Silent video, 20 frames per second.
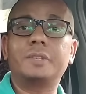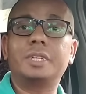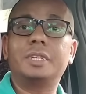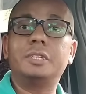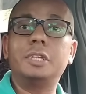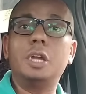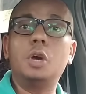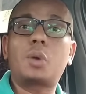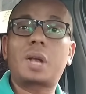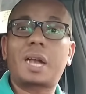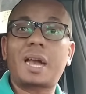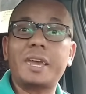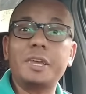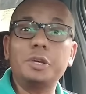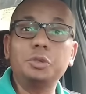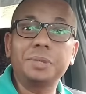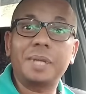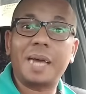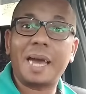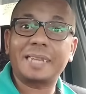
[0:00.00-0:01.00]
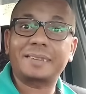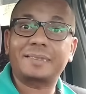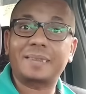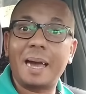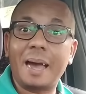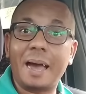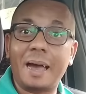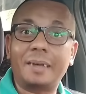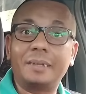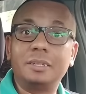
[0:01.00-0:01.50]
Não caiu
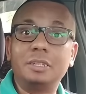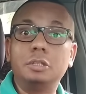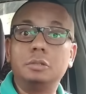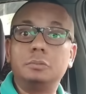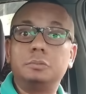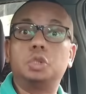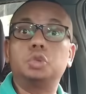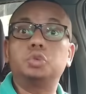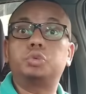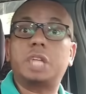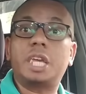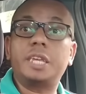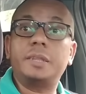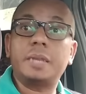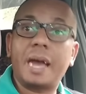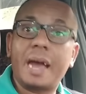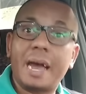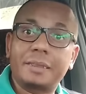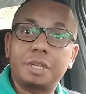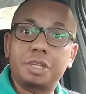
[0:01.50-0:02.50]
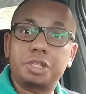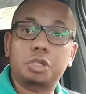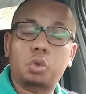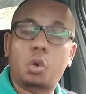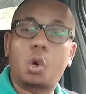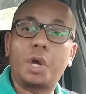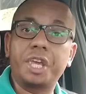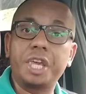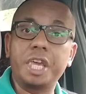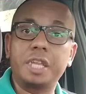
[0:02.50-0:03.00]
nada! Não tem nada de
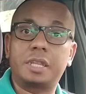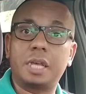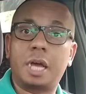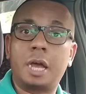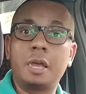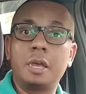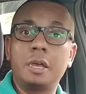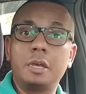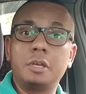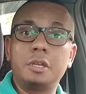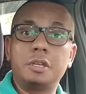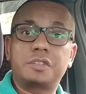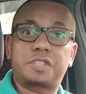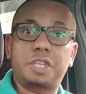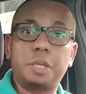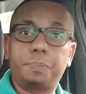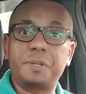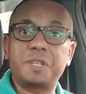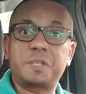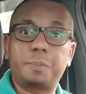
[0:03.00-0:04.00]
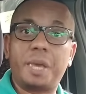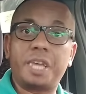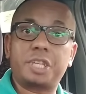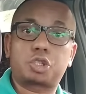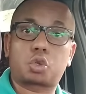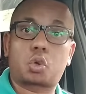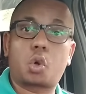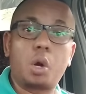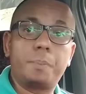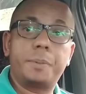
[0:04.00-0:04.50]
corrida!
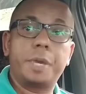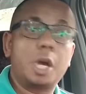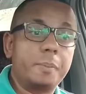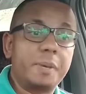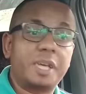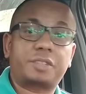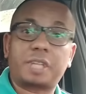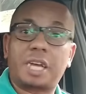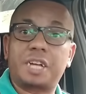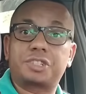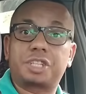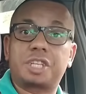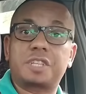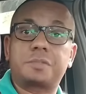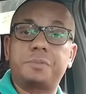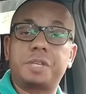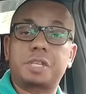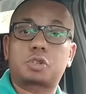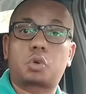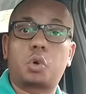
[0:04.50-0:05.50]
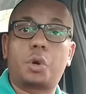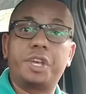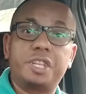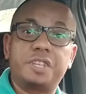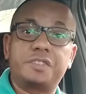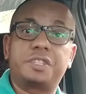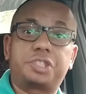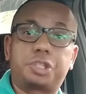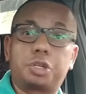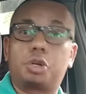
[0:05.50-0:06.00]
Simplesmente comeu metade das minhas
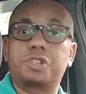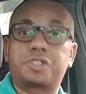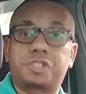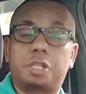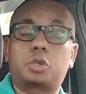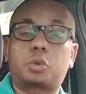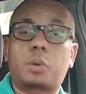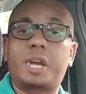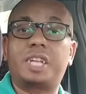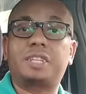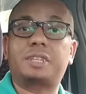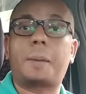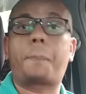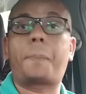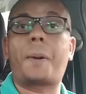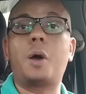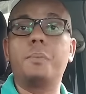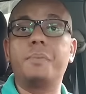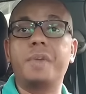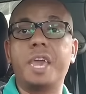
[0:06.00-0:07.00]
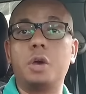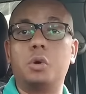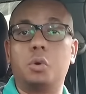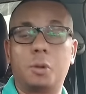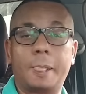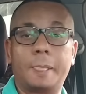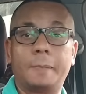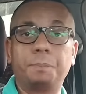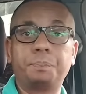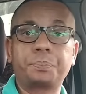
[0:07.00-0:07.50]
corridas e tirou 140 pau meu.
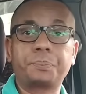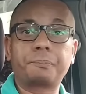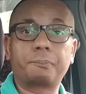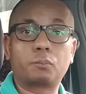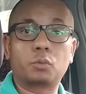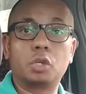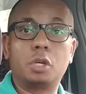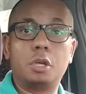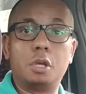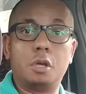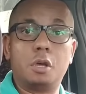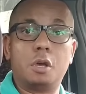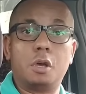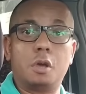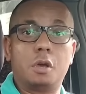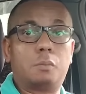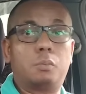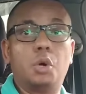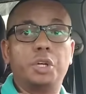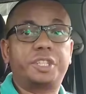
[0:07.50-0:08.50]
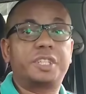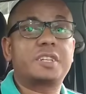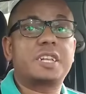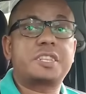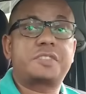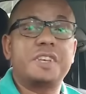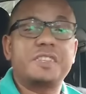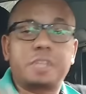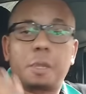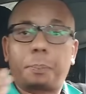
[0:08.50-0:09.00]
Muitas das
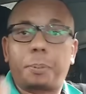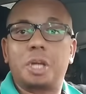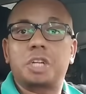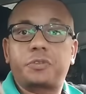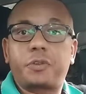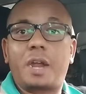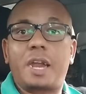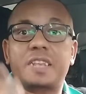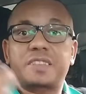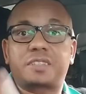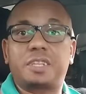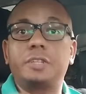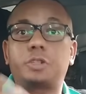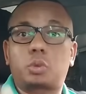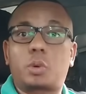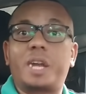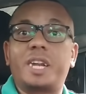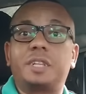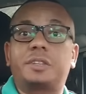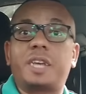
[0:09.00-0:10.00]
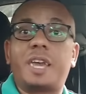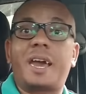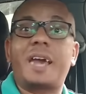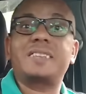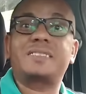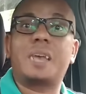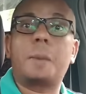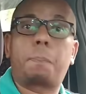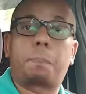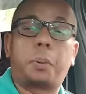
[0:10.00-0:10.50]
vezes você pode falar, 140
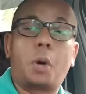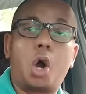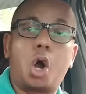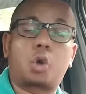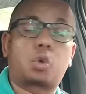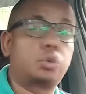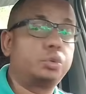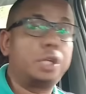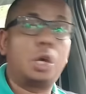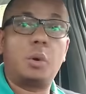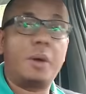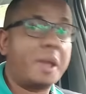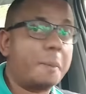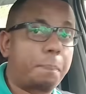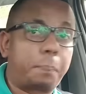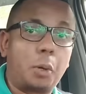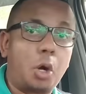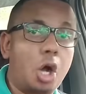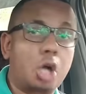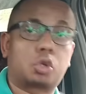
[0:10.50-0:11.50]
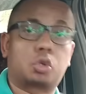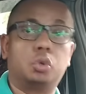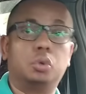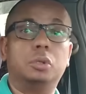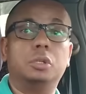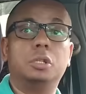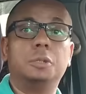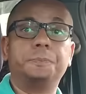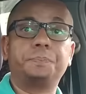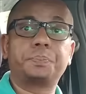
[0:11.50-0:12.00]
reais é pouco, não é pouco.
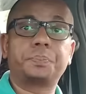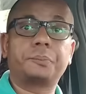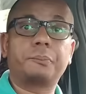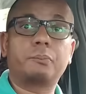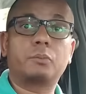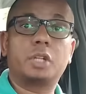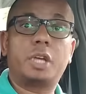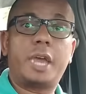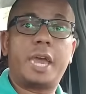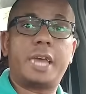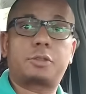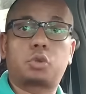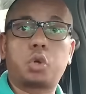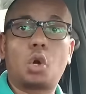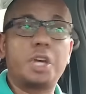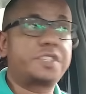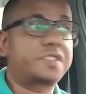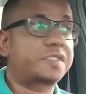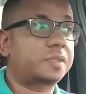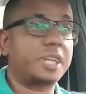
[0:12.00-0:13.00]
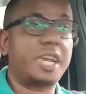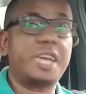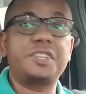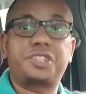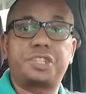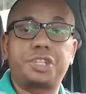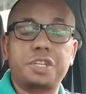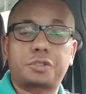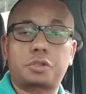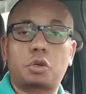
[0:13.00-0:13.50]
É dois, três
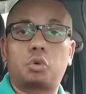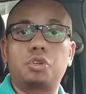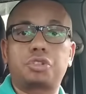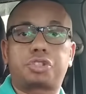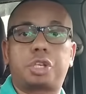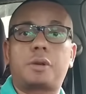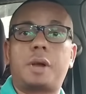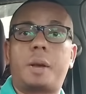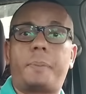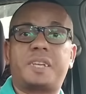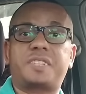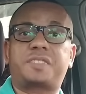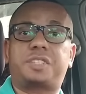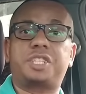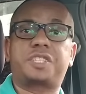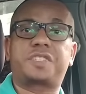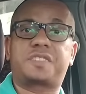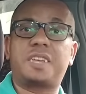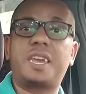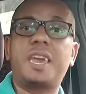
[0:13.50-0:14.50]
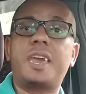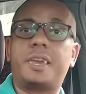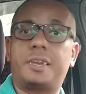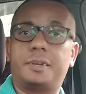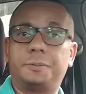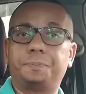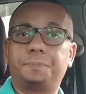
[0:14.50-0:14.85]
dias que eu consigo abastecer.